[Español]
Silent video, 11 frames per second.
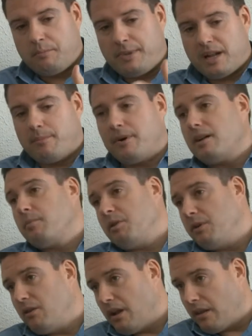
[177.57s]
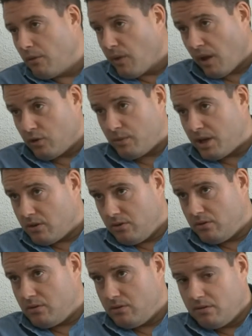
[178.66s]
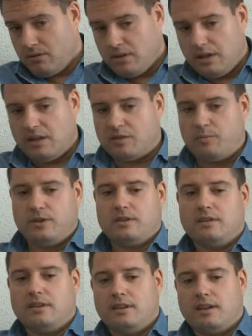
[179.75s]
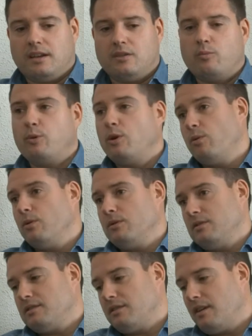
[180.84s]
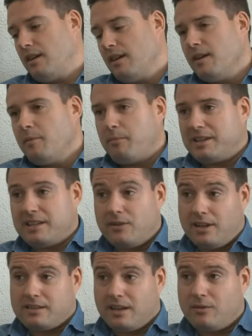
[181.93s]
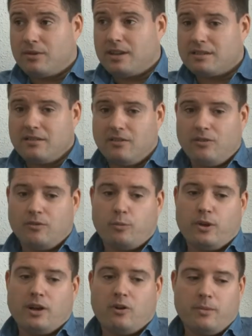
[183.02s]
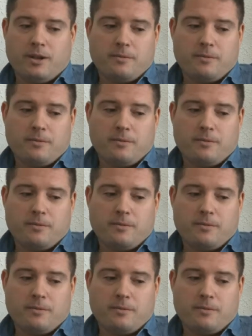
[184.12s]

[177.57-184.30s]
para pagar primero la deuda a los bancos y después eh, que tu pueblo esté pasando las canutas o no pueda comer.